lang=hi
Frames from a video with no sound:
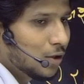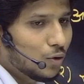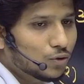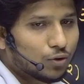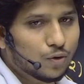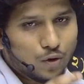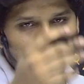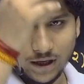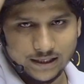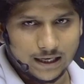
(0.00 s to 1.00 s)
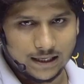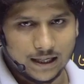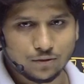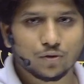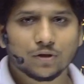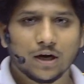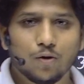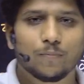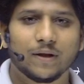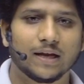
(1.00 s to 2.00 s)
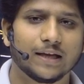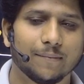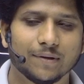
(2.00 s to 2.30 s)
उसको कोरोनेट करा जा रहा है उसको क्राउन पहनाया जा रहा है